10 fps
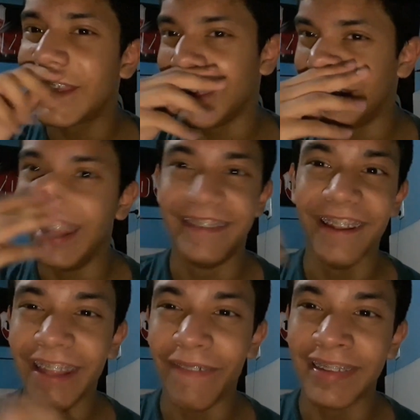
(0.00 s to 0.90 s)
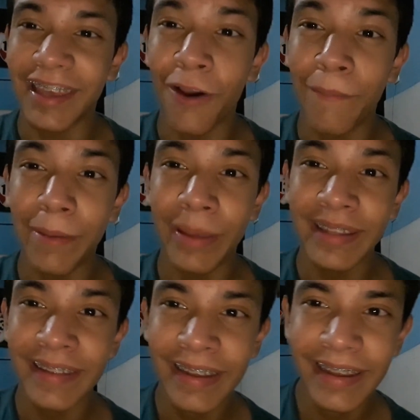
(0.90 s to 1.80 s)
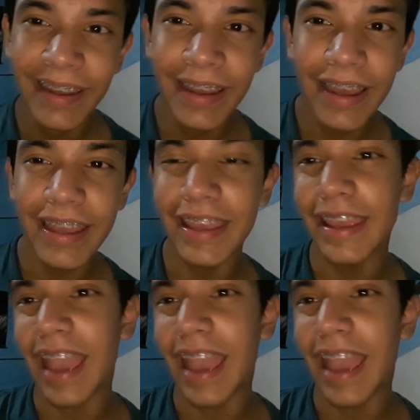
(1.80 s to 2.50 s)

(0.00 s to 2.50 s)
que le hicieron demasiados memes y